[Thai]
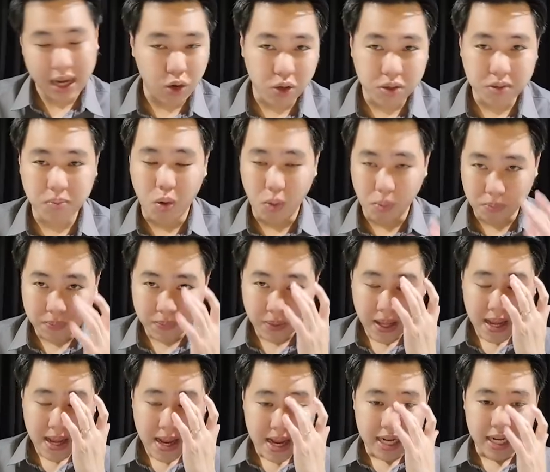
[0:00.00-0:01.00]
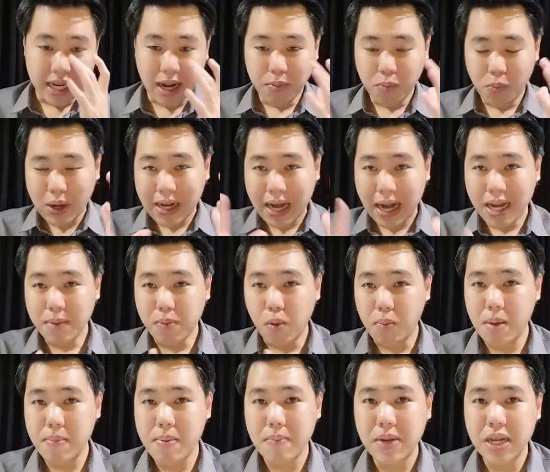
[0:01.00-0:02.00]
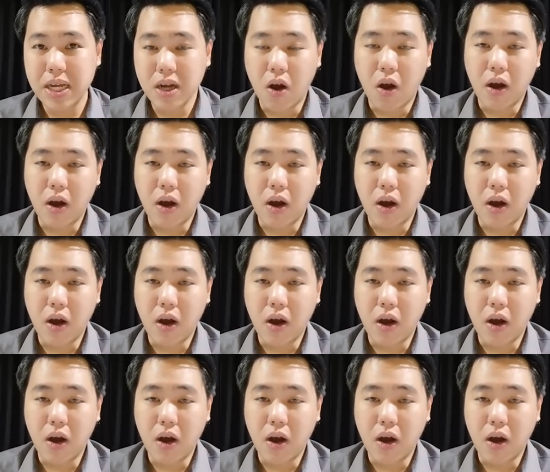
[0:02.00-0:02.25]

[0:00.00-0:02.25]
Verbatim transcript: ใส่รถผมนะวันนั้นเนี่ยผมไปเป็นพิธี